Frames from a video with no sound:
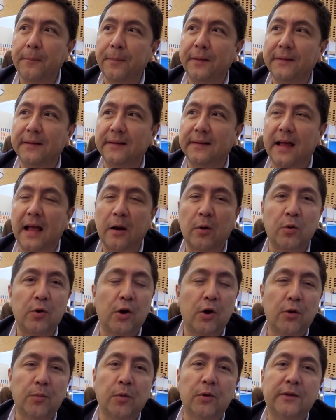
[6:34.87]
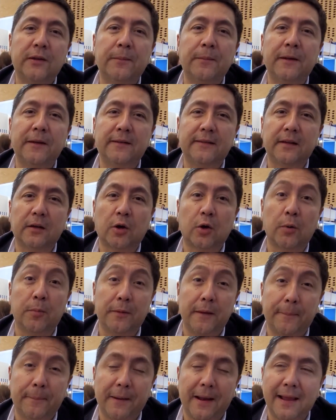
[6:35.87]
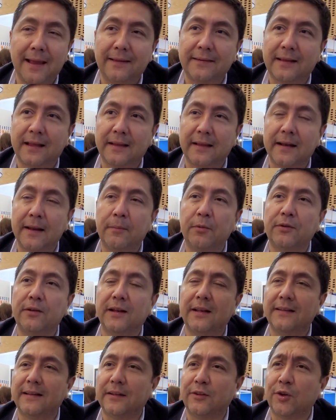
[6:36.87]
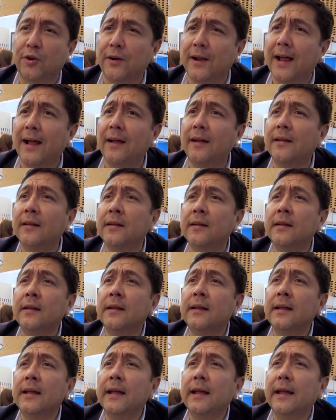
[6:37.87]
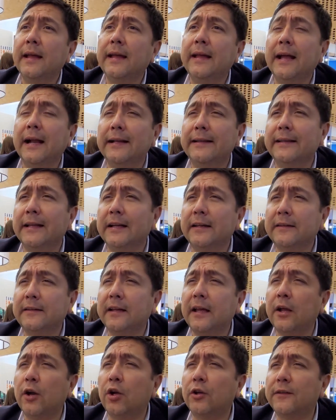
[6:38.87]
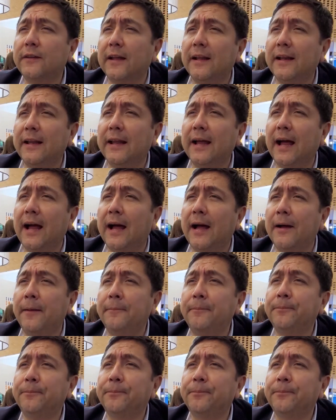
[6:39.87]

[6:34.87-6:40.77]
visitar alguno de los múltiples clubes de playas que tenemos en esa zona. Y el tercero sería,